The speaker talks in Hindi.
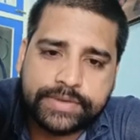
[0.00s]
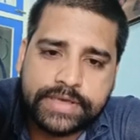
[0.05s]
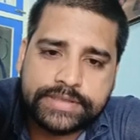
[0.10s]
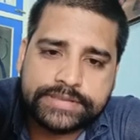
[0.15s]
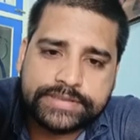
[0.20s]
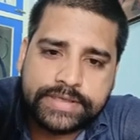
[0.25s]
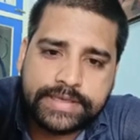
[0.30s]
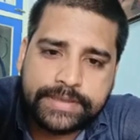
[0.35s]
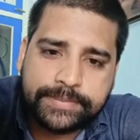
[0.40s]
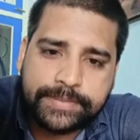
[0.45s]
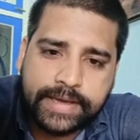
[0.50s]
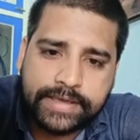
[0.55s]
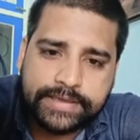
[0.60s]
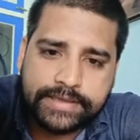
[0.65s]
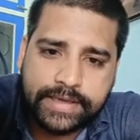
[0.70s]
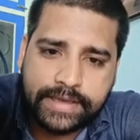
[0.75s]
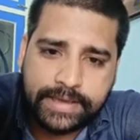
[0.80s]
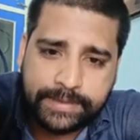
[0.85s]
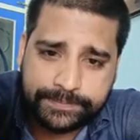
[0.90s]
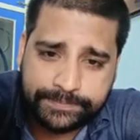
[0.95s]
कैसे हैं
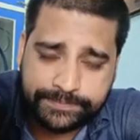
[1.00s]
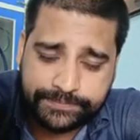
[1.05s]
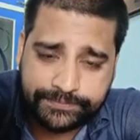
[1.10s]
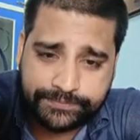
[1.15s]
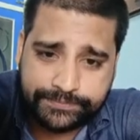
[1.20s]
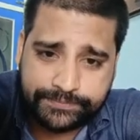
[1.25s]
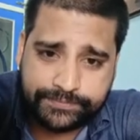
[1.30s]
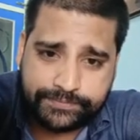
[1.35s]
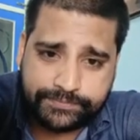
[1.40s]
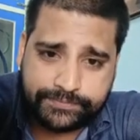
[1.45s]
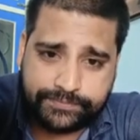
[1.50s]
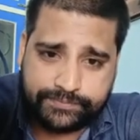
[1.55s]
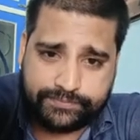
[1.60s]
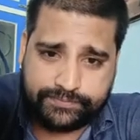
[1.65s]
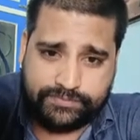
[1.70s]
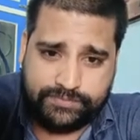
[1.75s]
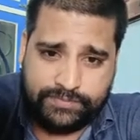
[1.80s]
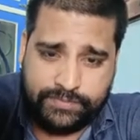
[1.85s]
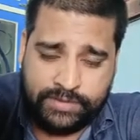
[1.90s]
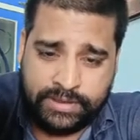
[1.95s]
भाई
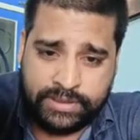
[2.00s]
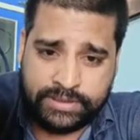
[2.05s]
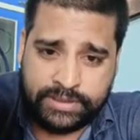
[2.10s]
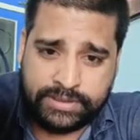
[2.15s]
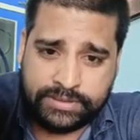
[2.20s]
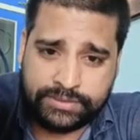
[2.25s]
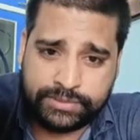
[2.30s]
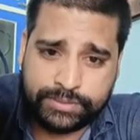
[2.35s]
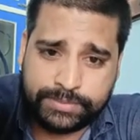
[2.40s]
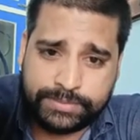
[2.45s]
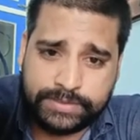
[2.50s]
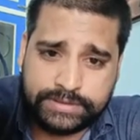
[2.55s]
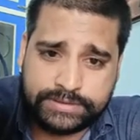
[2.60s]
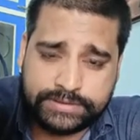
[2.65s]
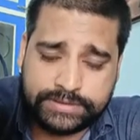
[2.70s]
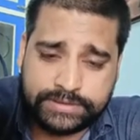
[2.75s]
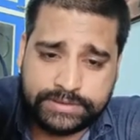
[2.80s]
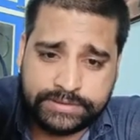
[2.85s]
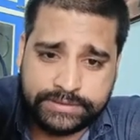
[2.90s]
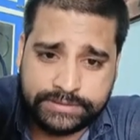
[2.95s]
आप अंकित दुबे
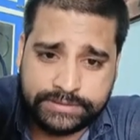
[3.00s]
जी